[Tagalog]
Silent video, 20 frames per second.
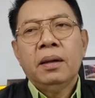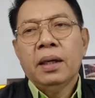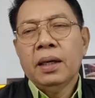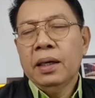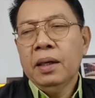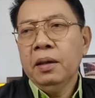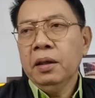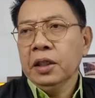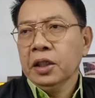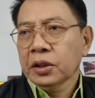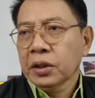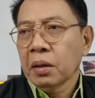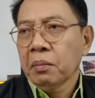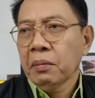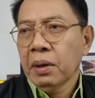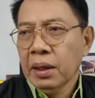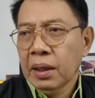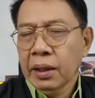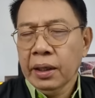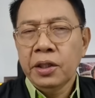Ah, isang
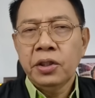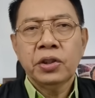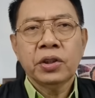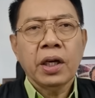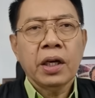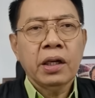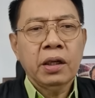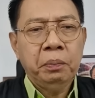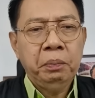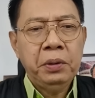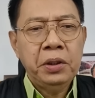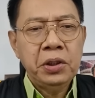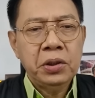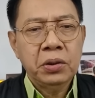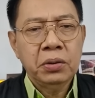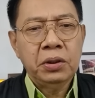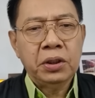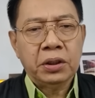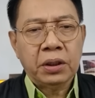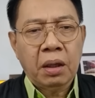malaking
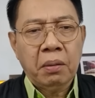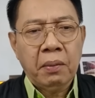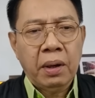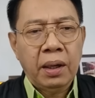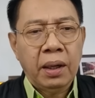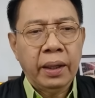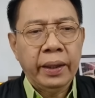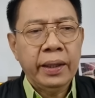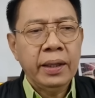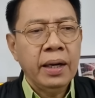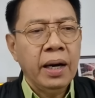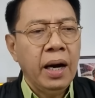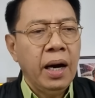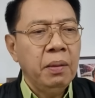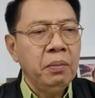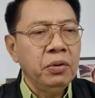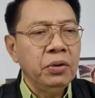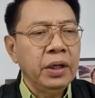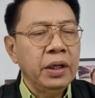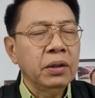sakripiso, isang malaking
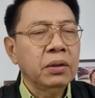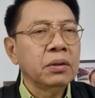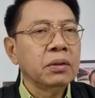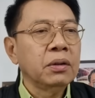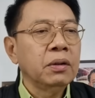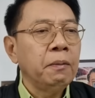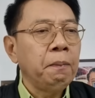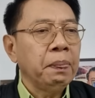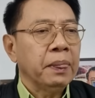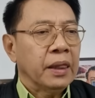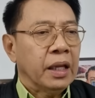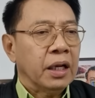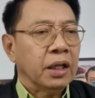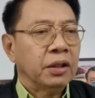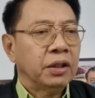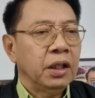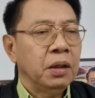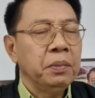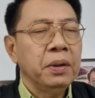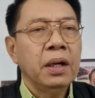hamon na ito,
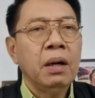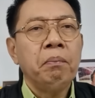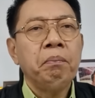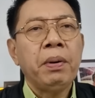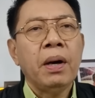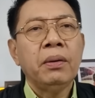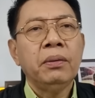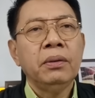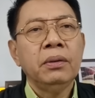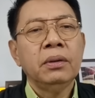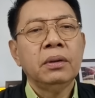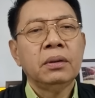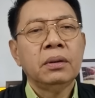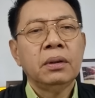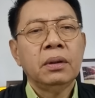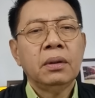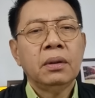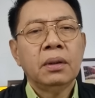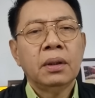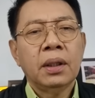direktiba ng Pangulo
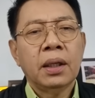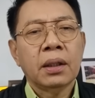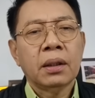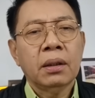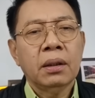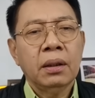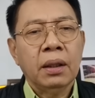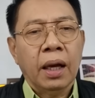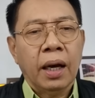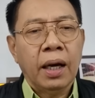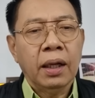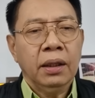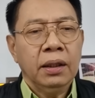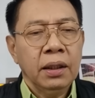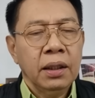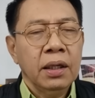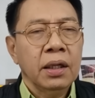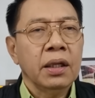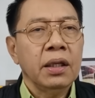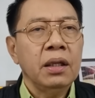at lahat
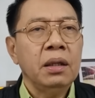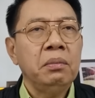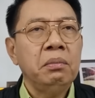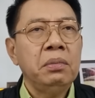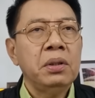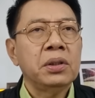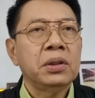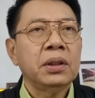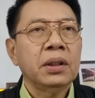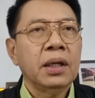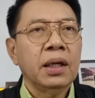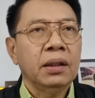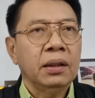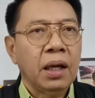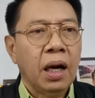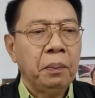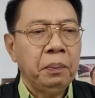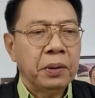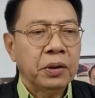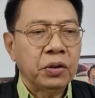na nag iimbestiga
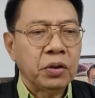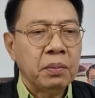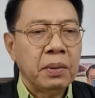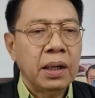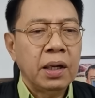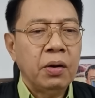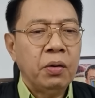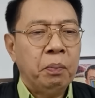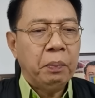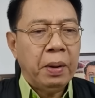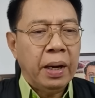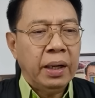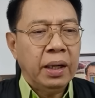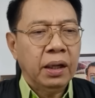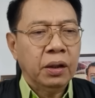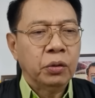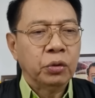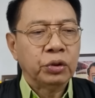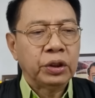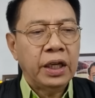dapat gumalaw.
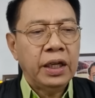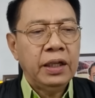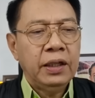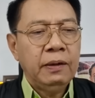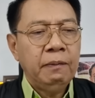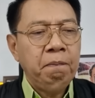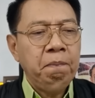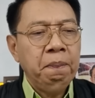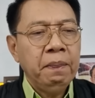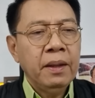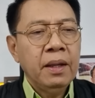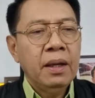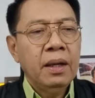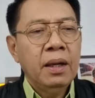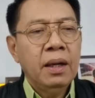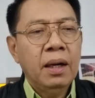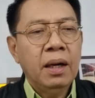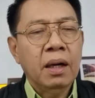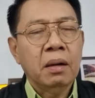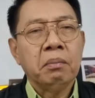Panagutin
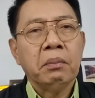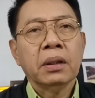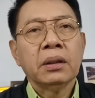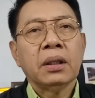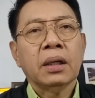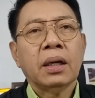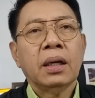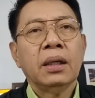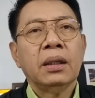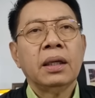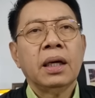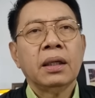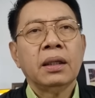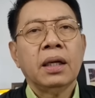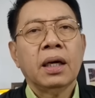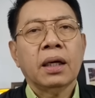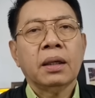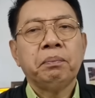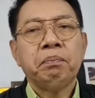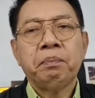ang matagal lang
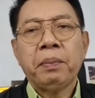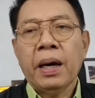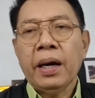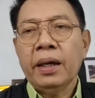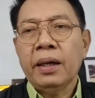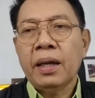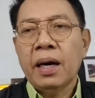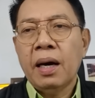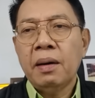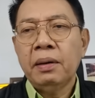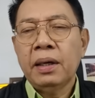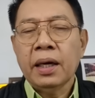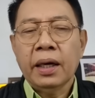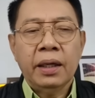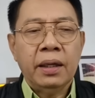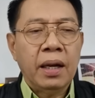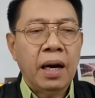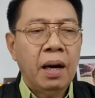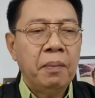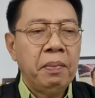nagpakina,
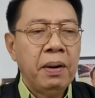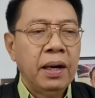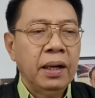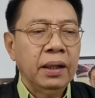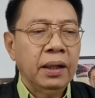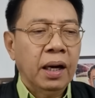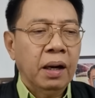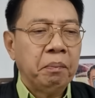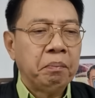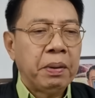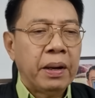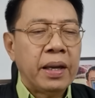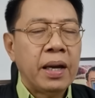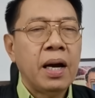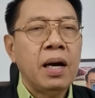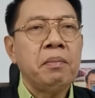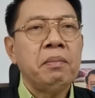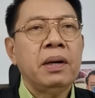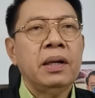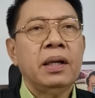nakinabang,
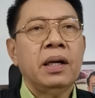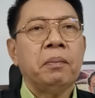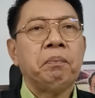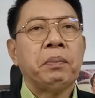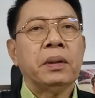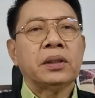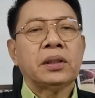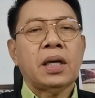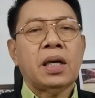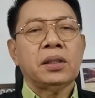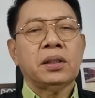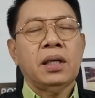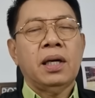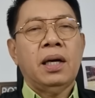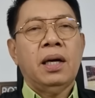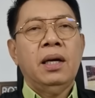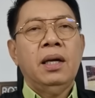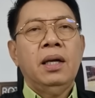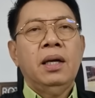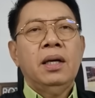nagpayaman, nagpasasa
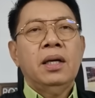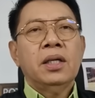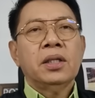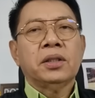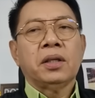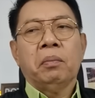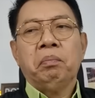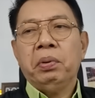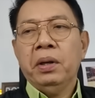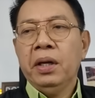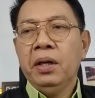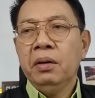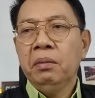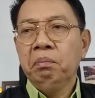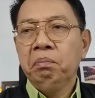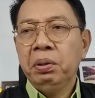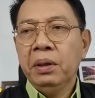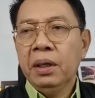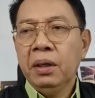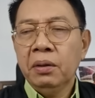sa
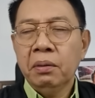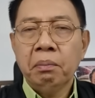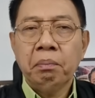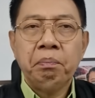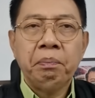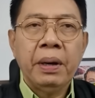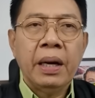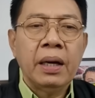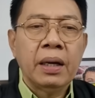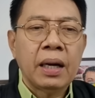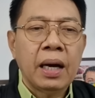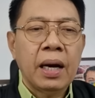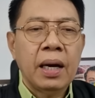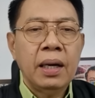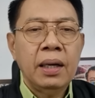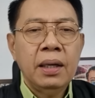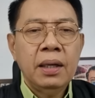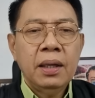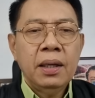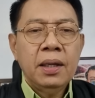bilyong-bilyong pera
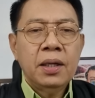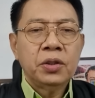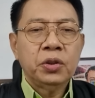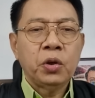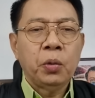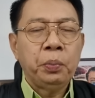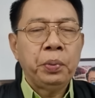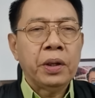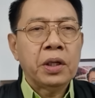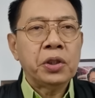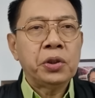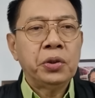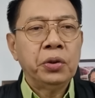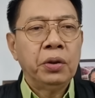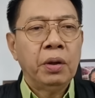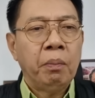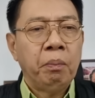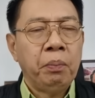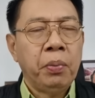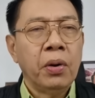sa operasyon
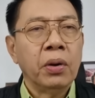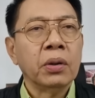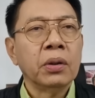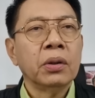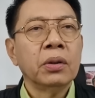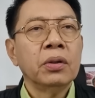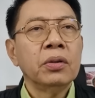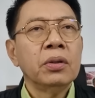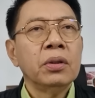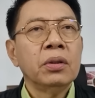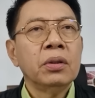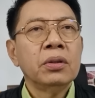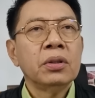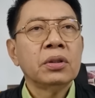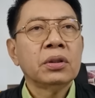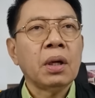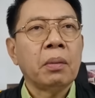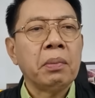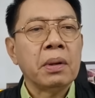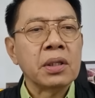ng Pogo
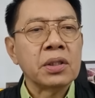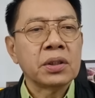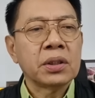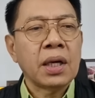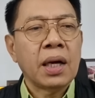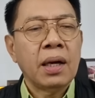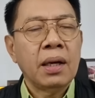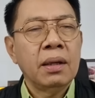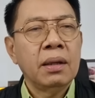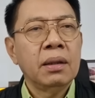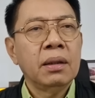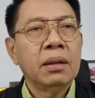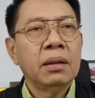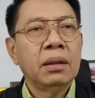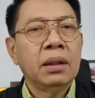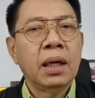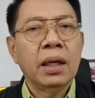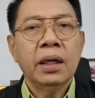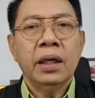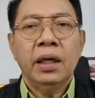sa bansa
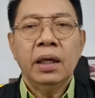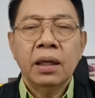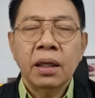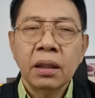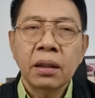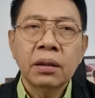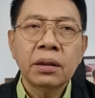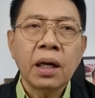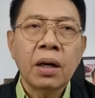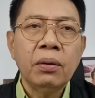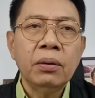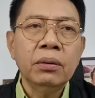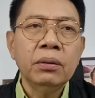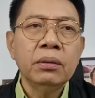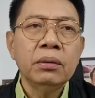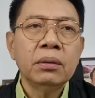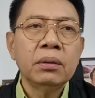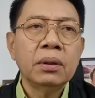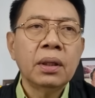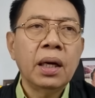ng ilang
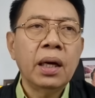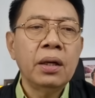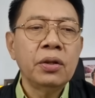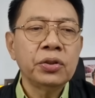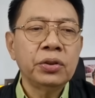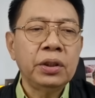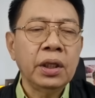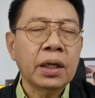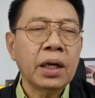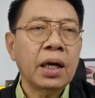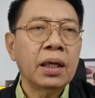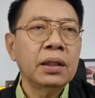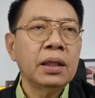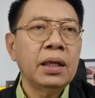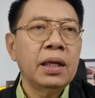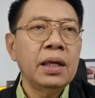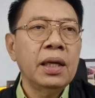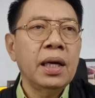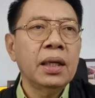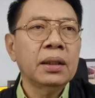taon. Halos dekada
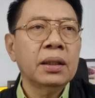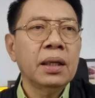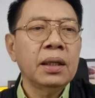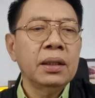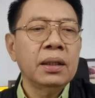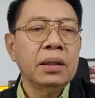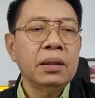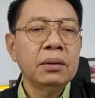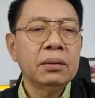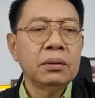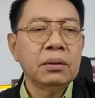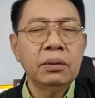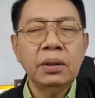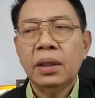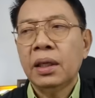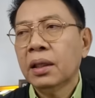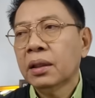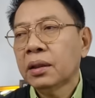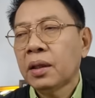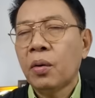na yata yan o kung
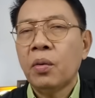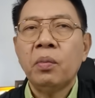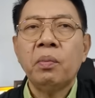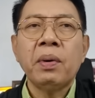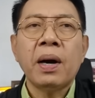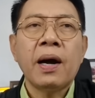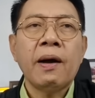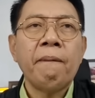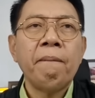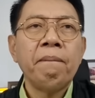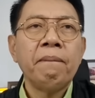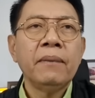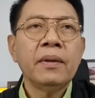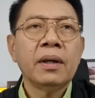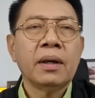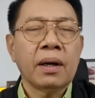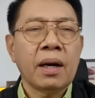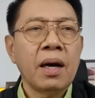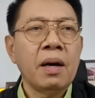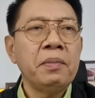ilang taon ba.
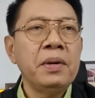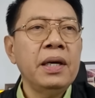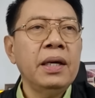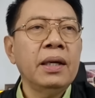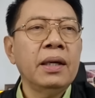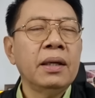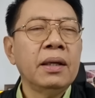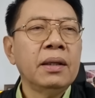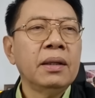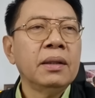Grabe!